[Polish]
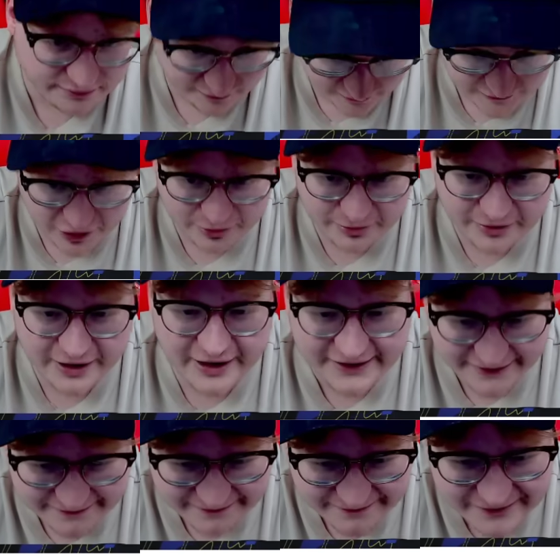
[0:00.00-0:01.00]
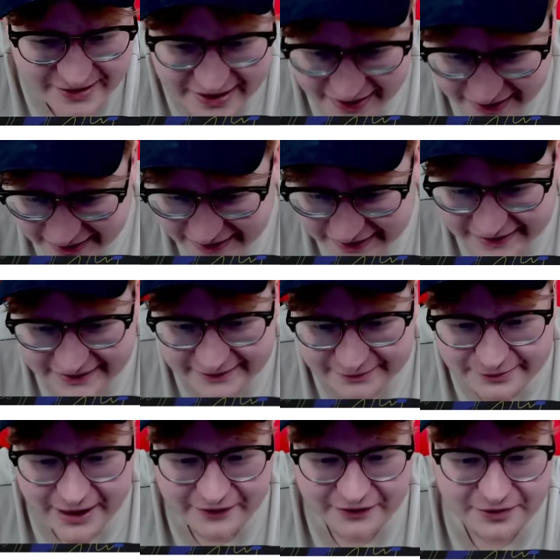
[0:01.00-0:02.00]
Dobra.
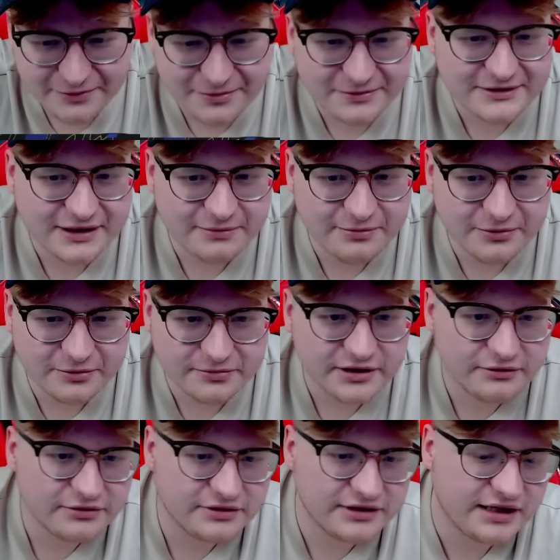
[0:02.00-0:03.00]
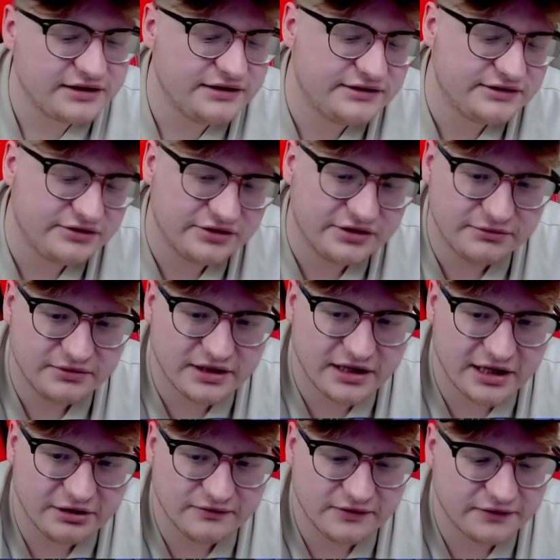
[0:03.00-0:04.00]
Prawie bym zapomniał o tak istotnym
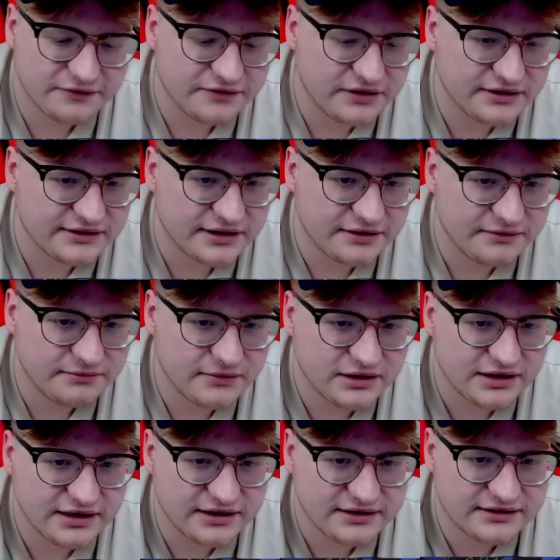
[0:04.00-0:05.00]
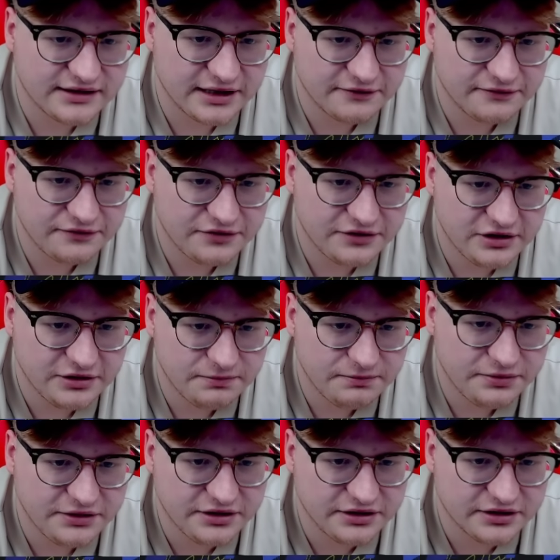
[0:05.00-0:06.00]
kraju w Afryce. Malezja,
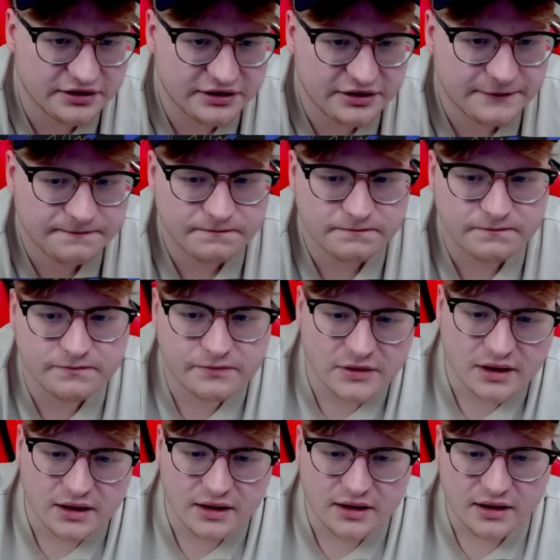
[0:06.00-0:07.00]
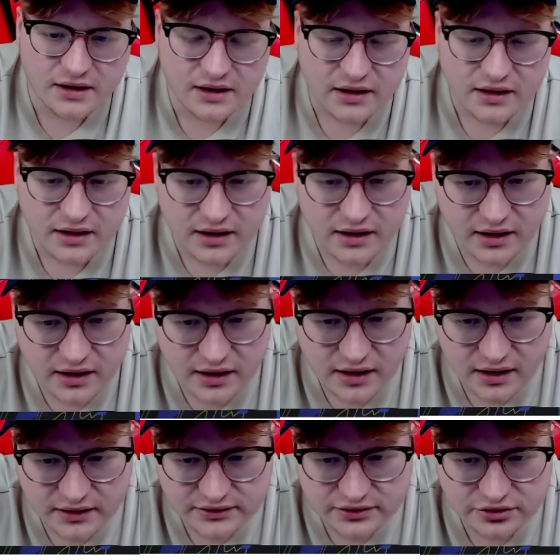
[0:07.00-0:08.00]
Filipiny.
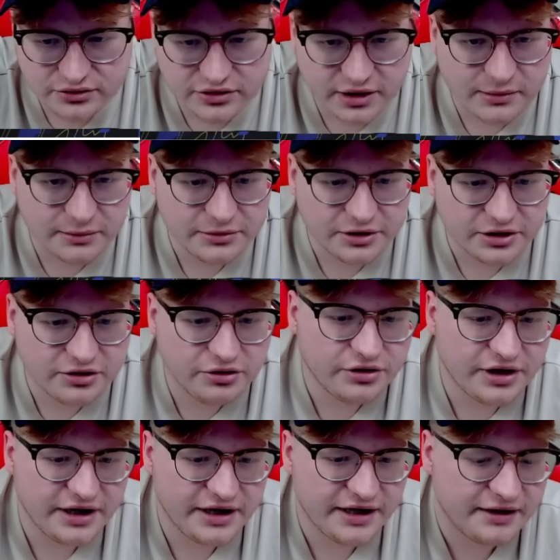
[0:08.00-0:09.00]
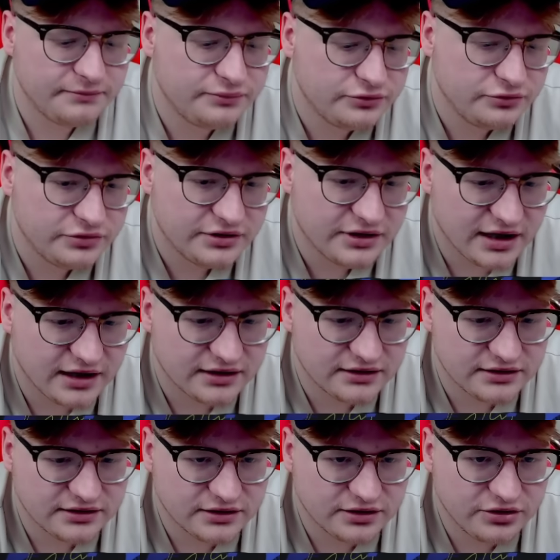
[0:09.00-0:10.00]
E, co tutaj mamy? Kore
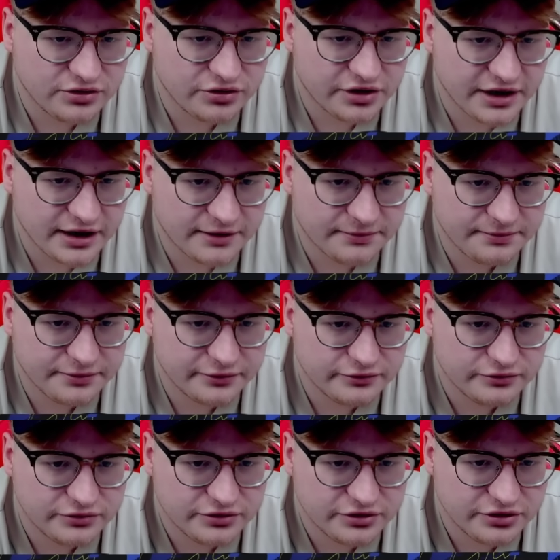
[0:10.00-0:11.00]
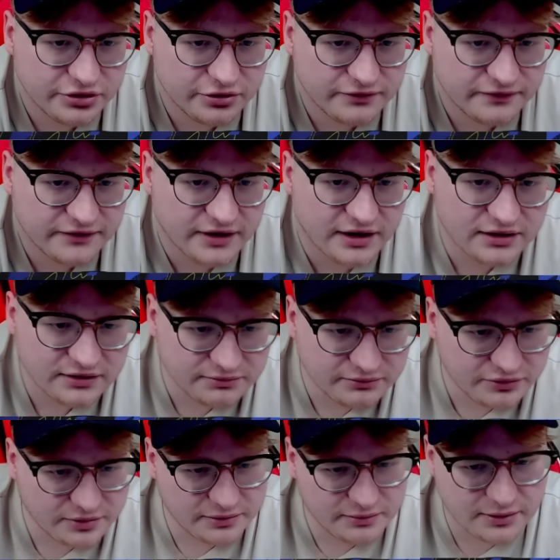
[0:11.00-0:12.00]
Butan, Korea Południowa.
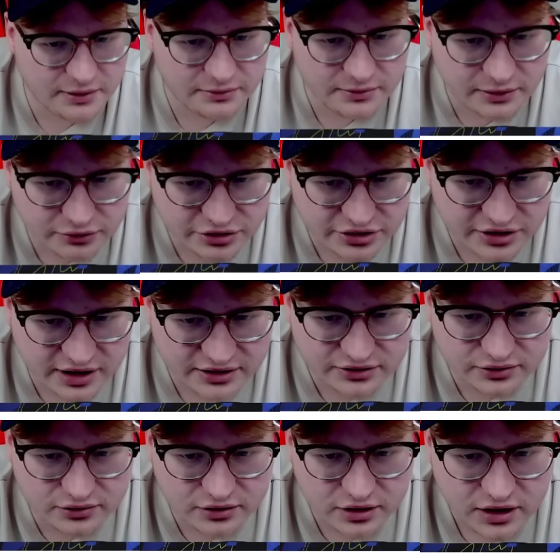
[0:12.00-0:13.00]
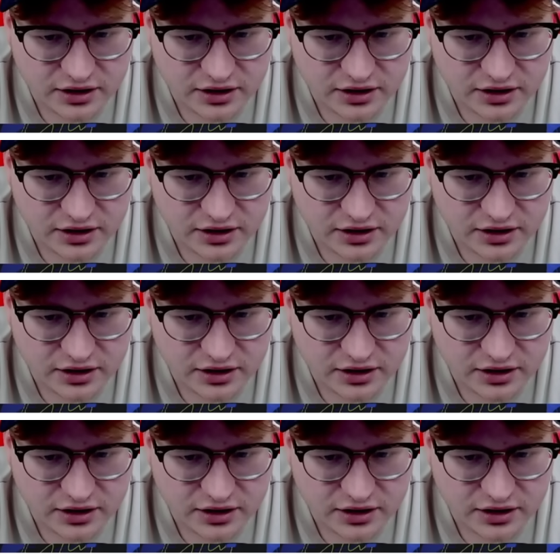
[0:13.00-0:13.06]
Dobra, mamy mało czasu.